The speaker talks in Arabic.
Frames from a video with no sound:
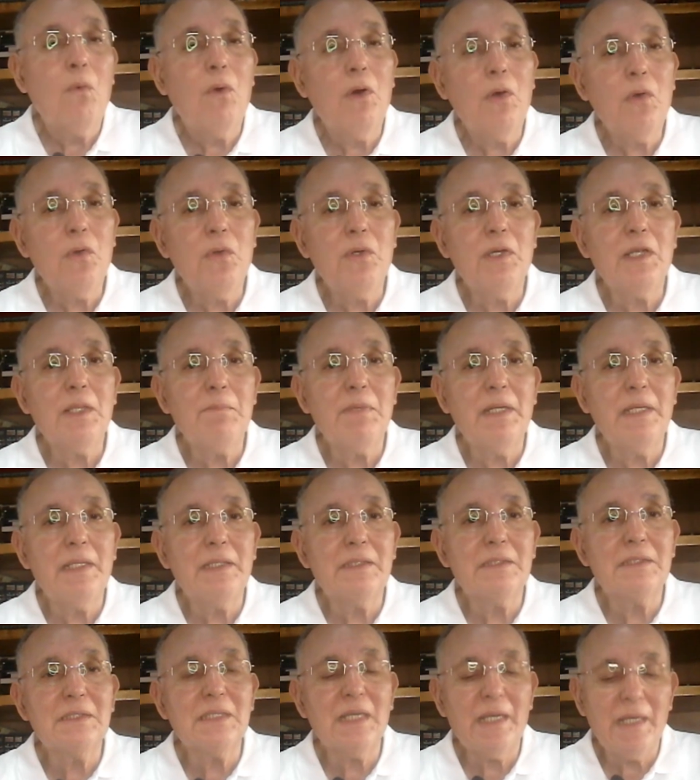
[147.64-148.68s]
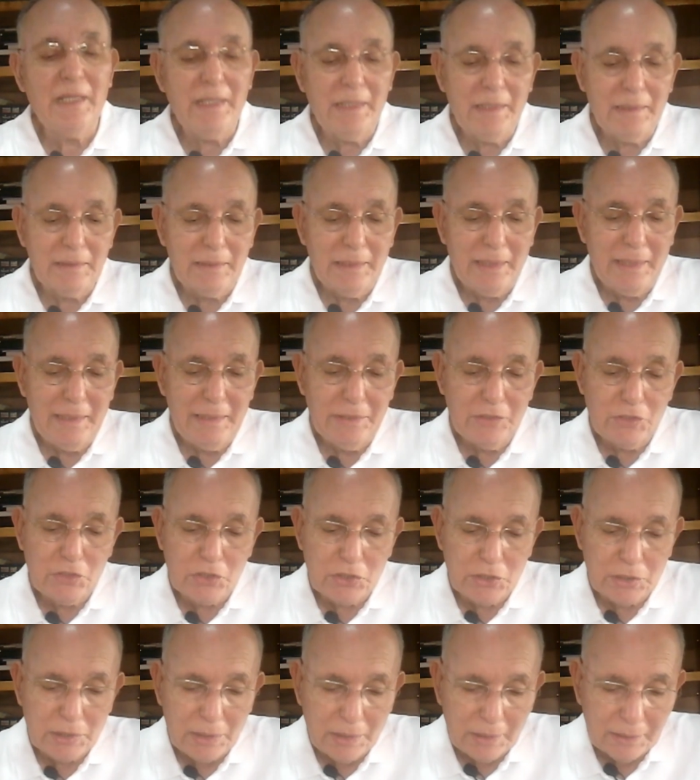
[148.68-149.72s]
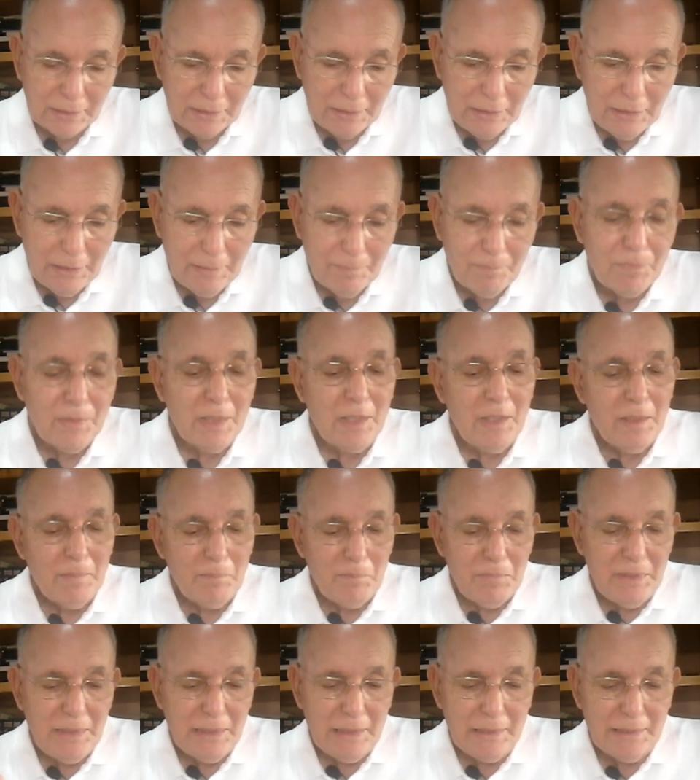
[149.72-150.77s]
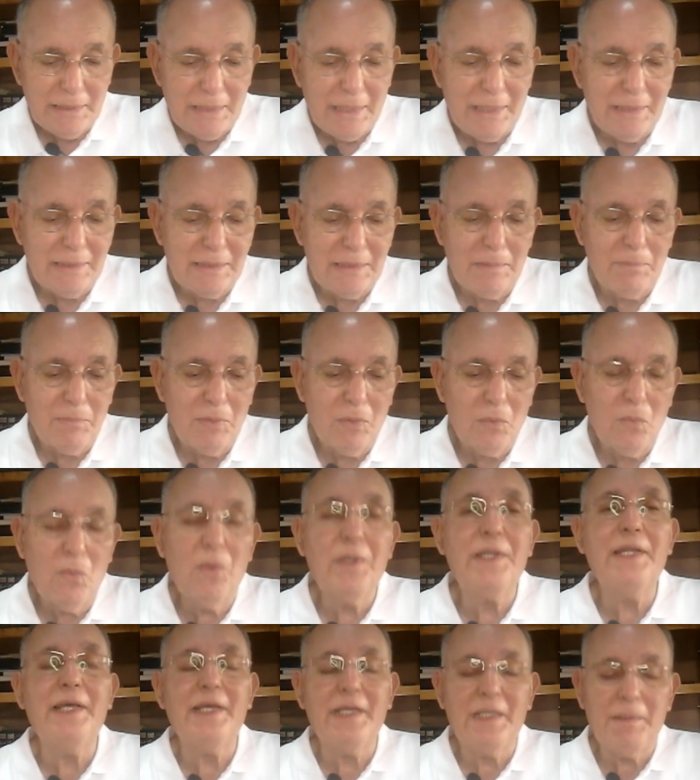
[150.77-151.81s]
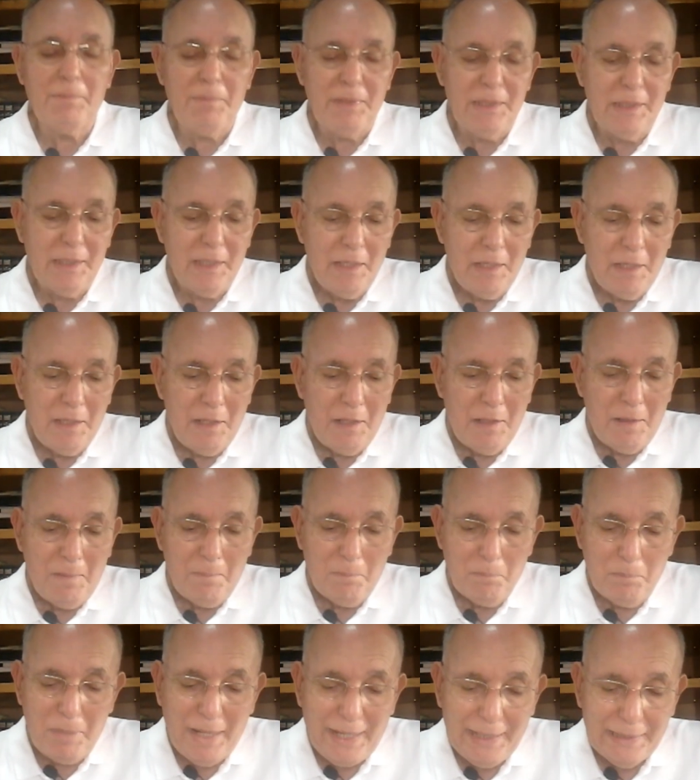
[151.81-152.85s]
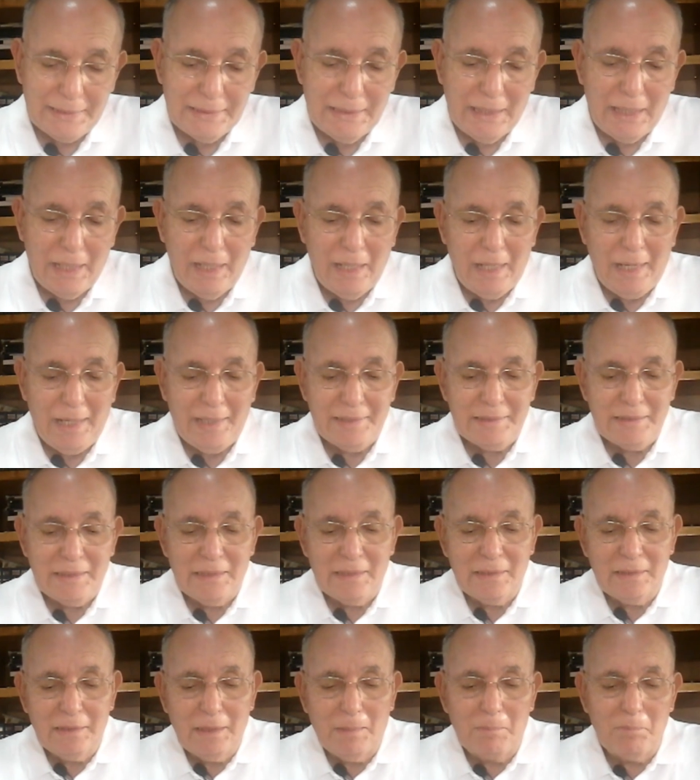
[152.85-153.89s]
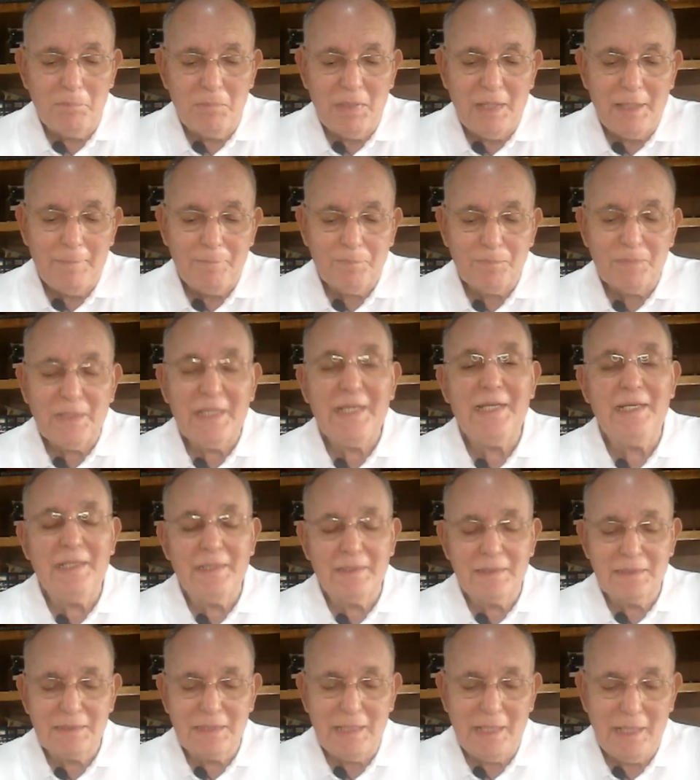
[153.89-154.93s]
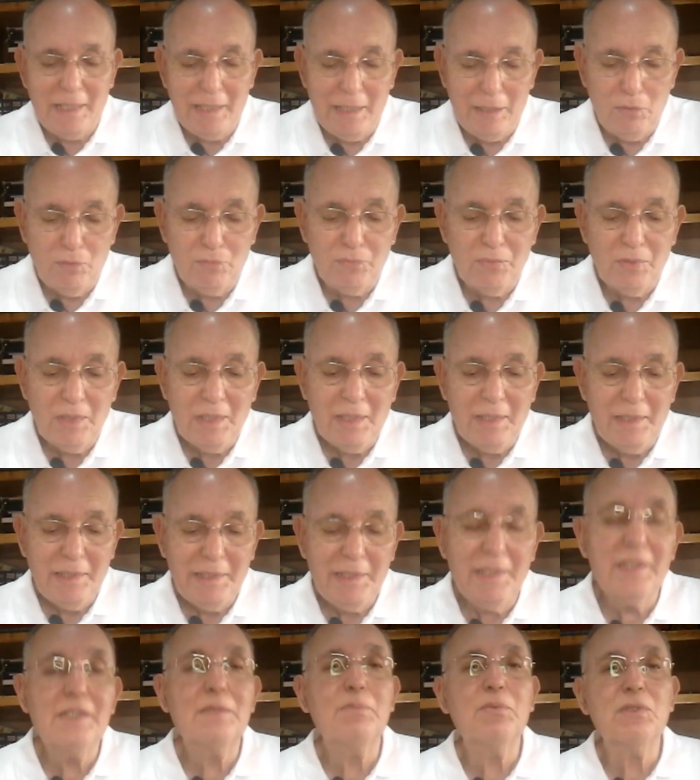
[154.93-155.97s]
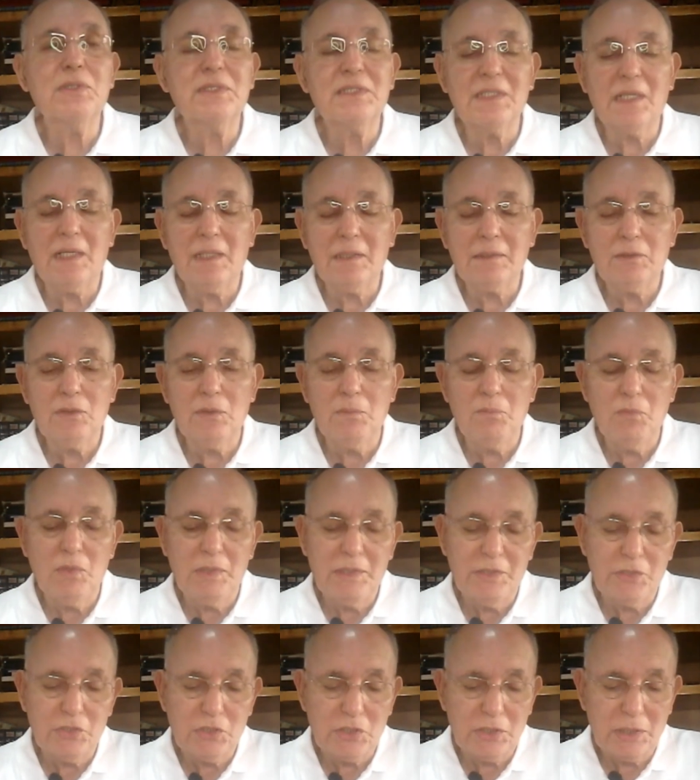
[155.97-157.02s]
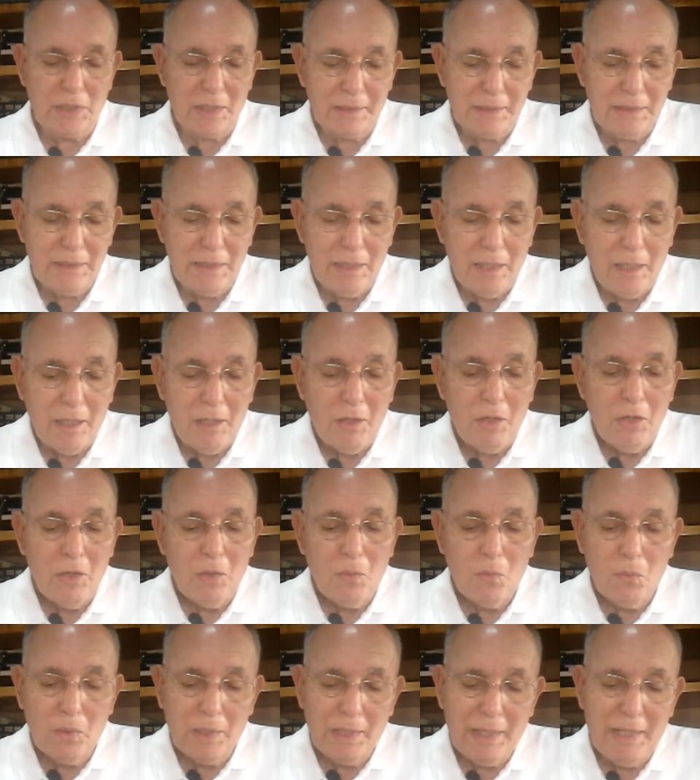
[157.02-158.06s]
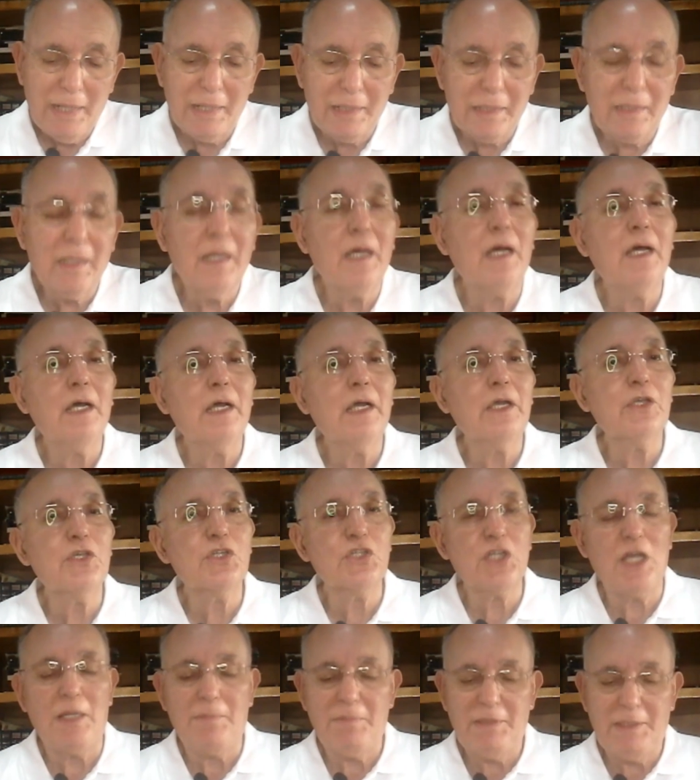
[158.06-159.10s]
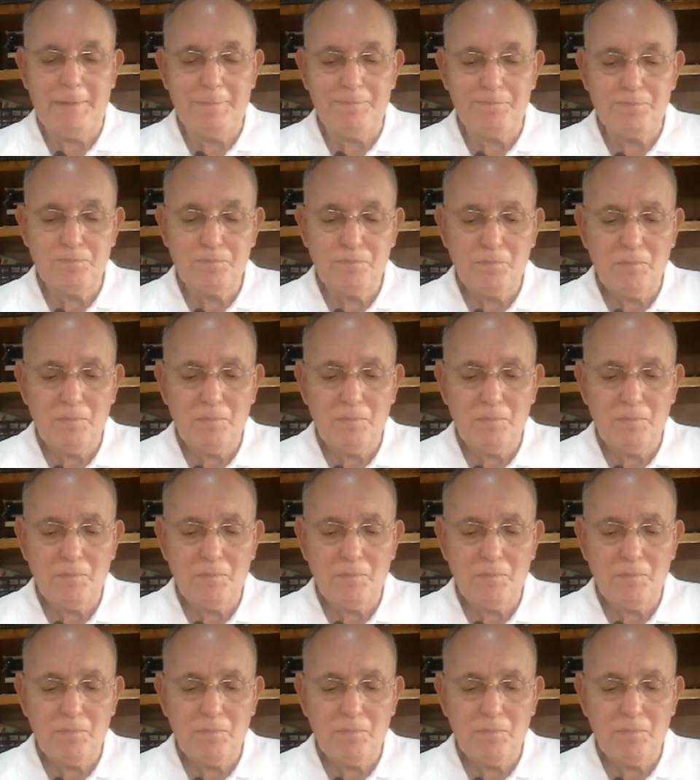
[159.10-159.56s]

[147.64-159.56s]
وحرم الاتحاد الاشتراكي من الكاتب ونائبه بعد أن انضم إلى التحالف حزب التقدم والاشتراكية والحركة الشعبية